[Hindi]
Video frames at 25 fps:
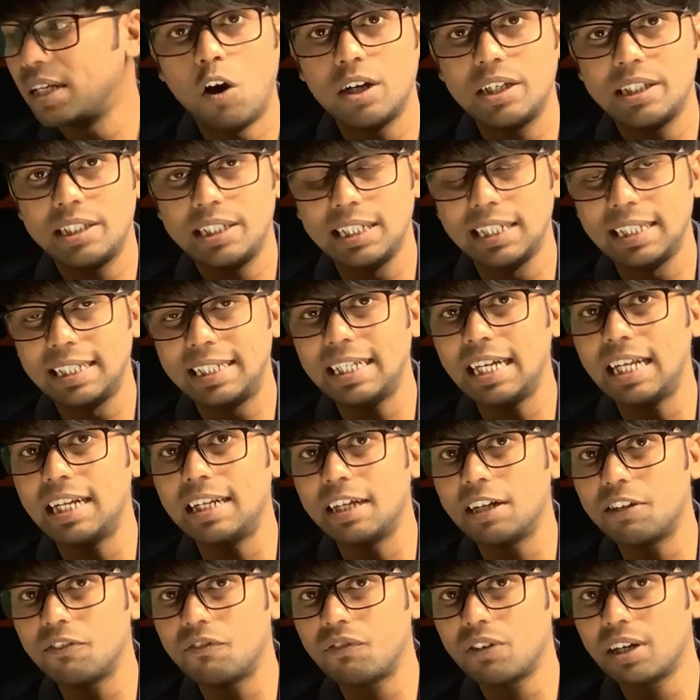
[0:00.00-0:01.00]
और
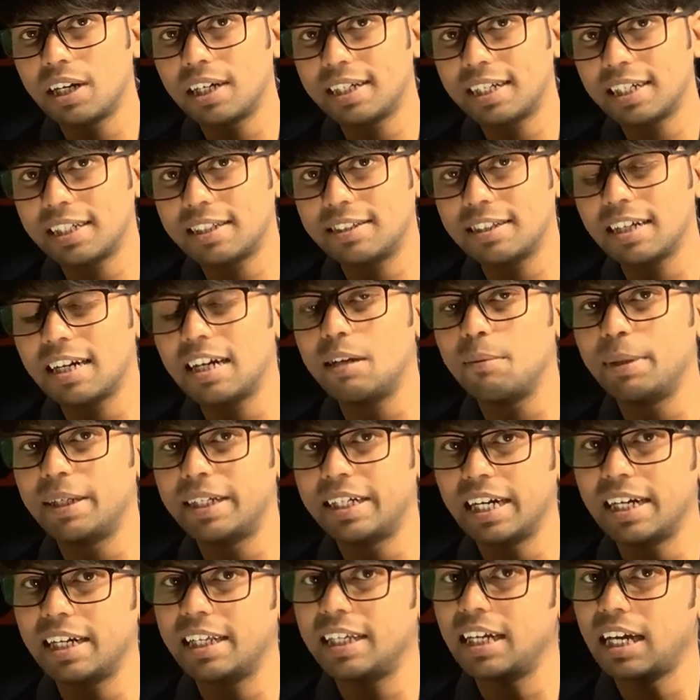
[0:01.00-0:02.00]
जीटीएल इंफ्रास्ट्रक्चर
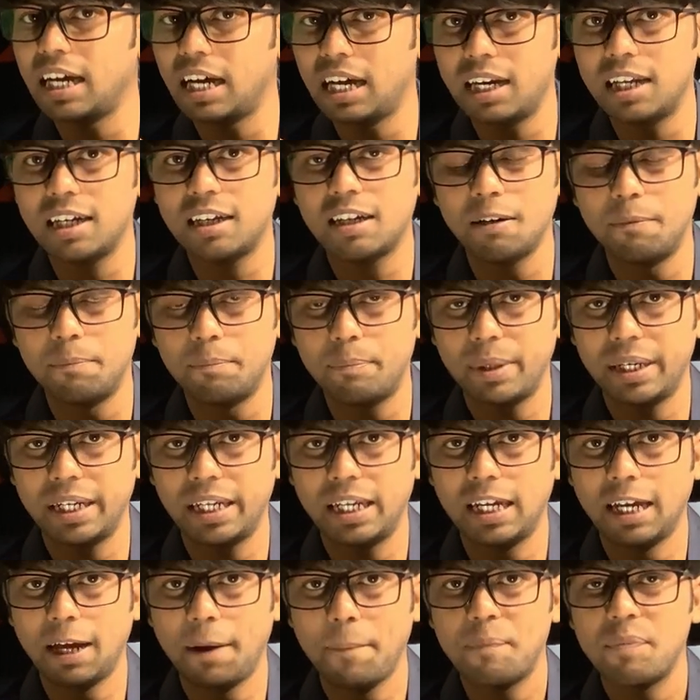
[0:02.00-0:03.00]
लिमिटेड ये अलग
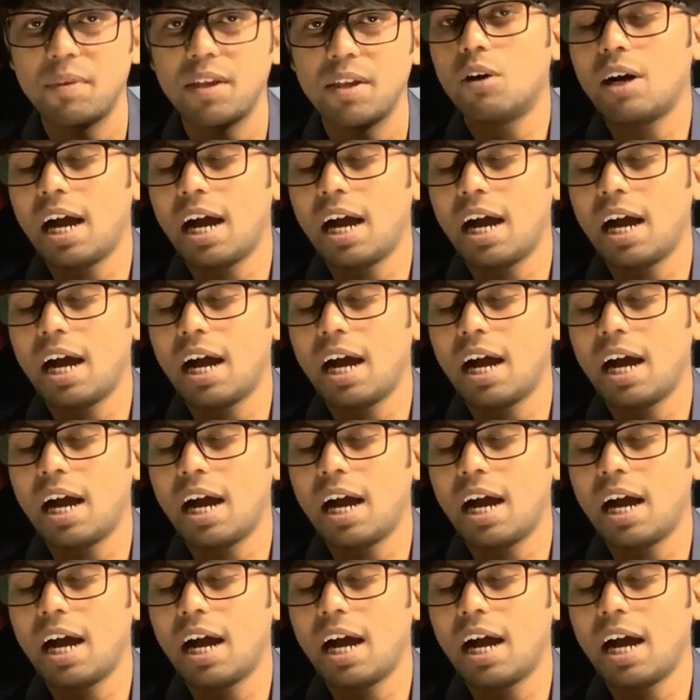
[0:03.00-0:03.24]
कंपनी है